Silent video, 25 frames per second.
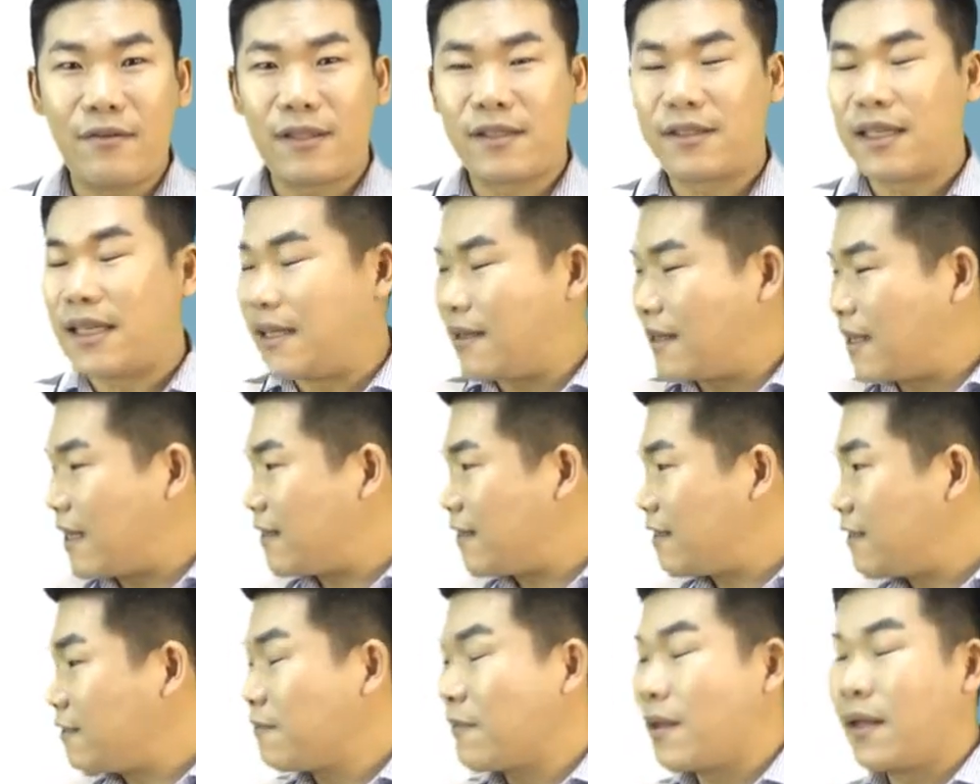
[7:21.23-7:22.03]
그래서
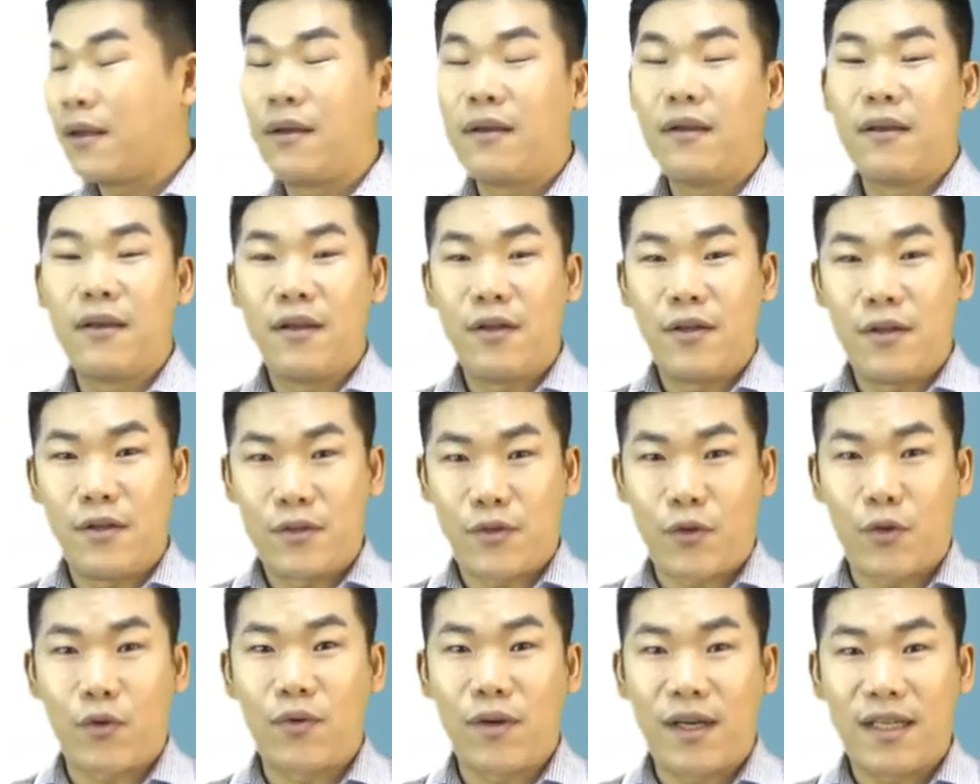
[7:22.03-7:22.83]
이때는
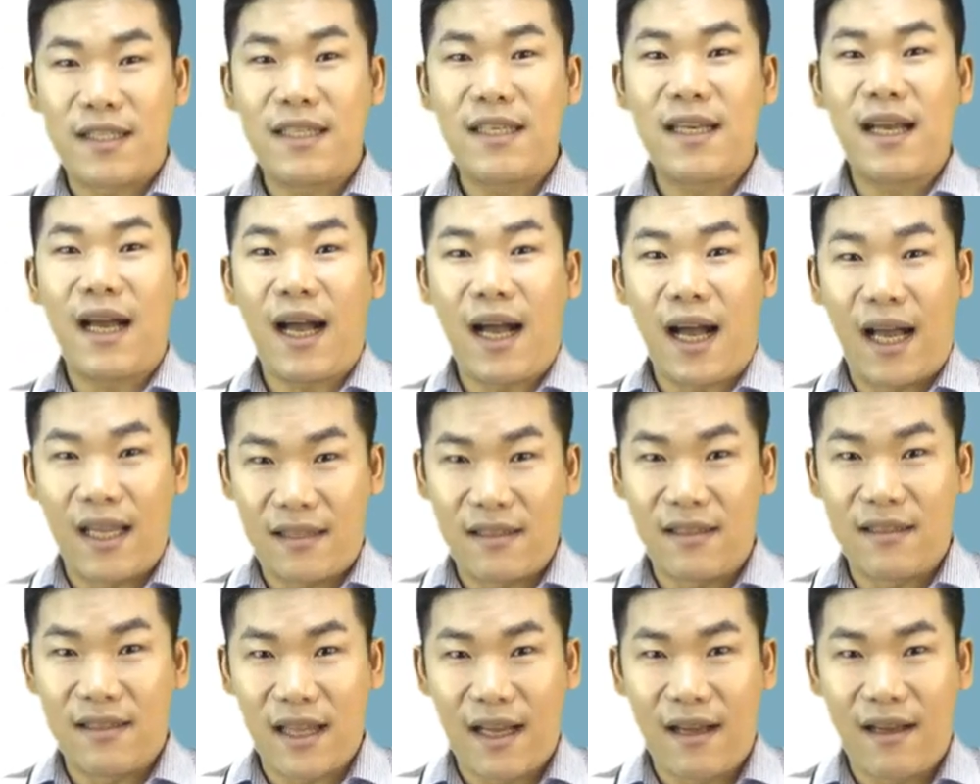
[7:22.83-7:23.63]
적용하지
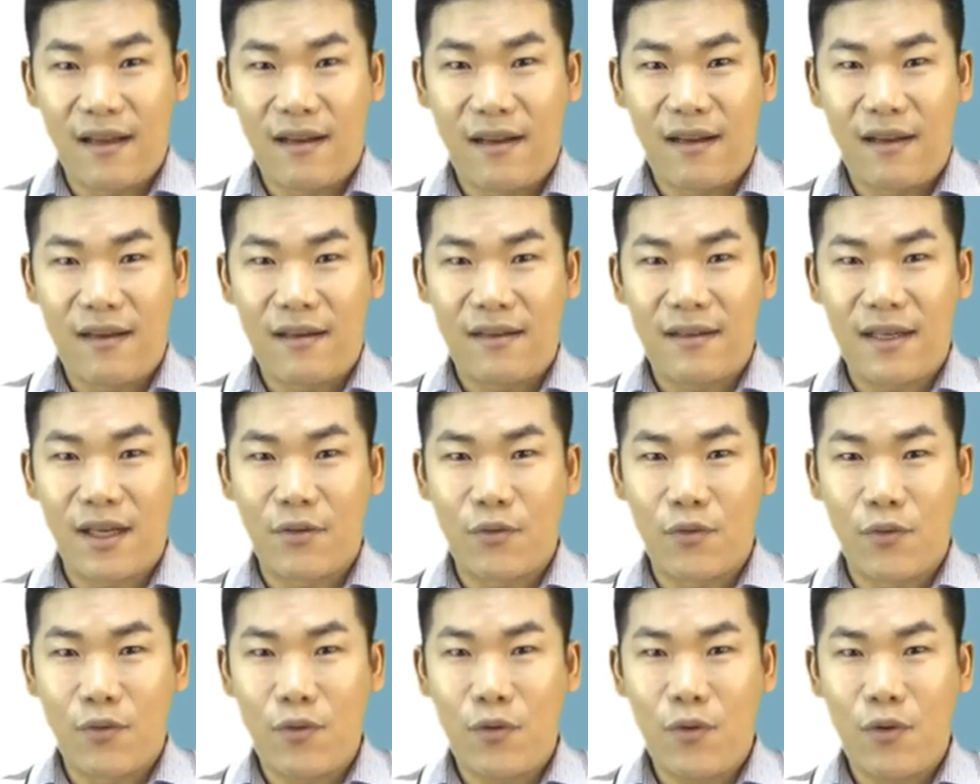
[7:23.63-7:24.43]

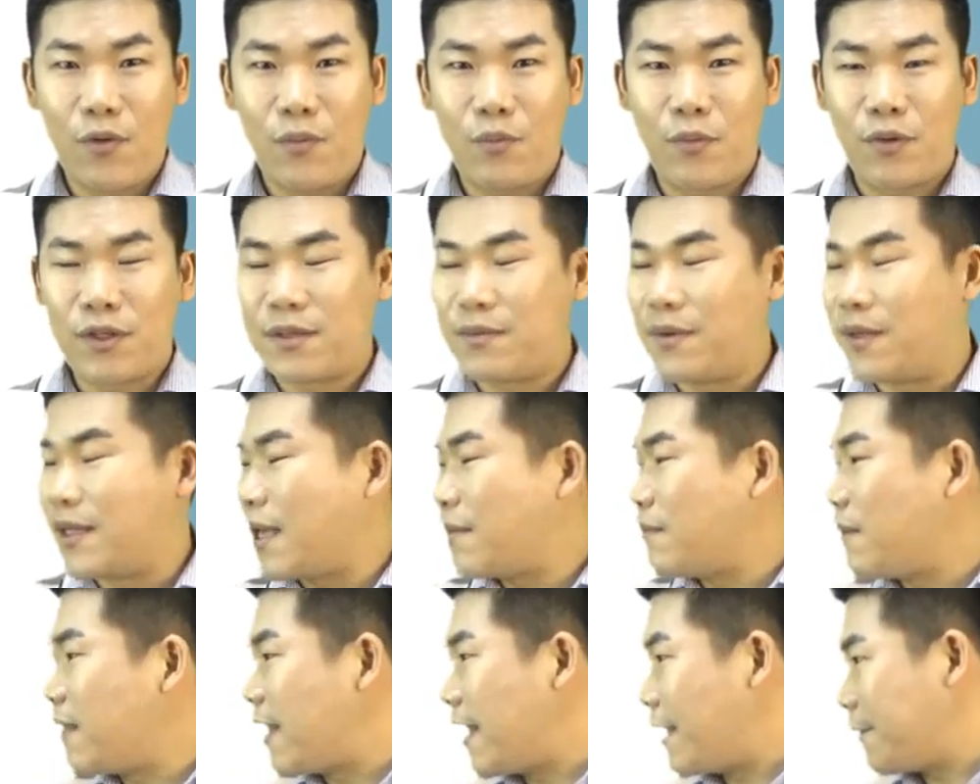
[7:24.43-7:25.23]
않는다라고 보시면
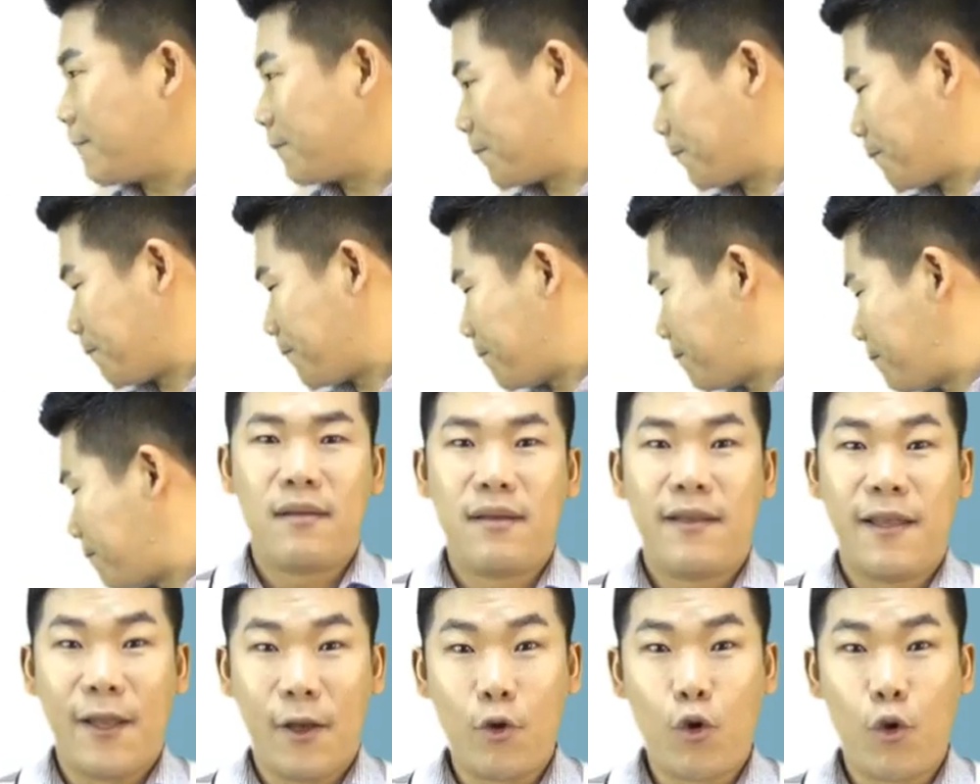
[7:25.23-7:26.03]
됩니다.
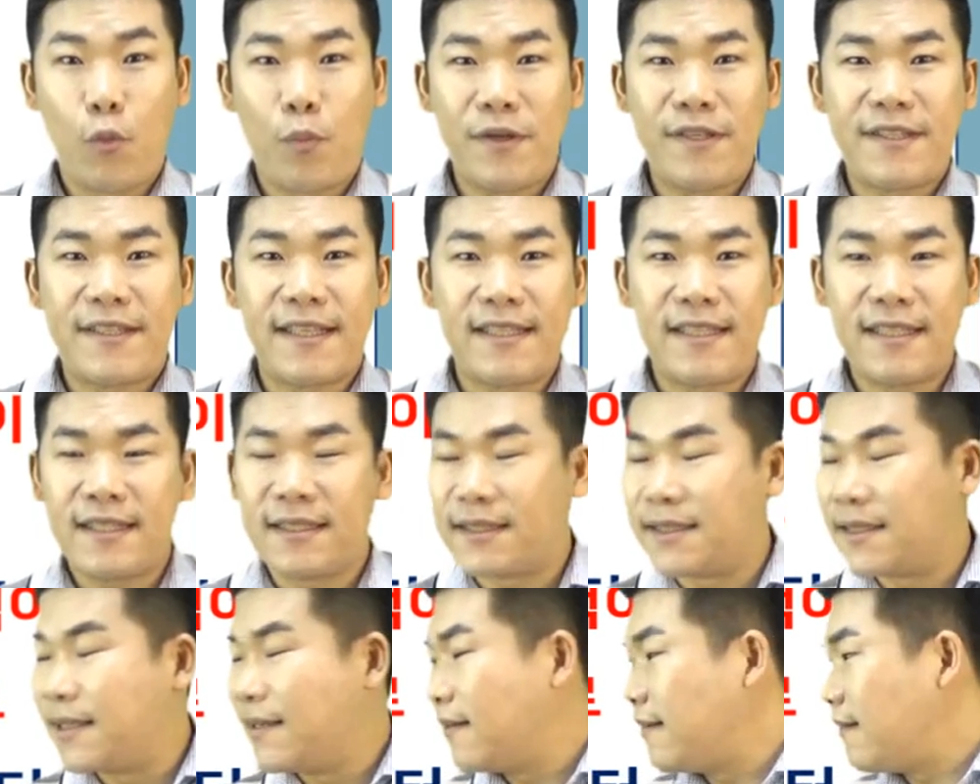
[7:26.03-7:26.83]
일곱 번째는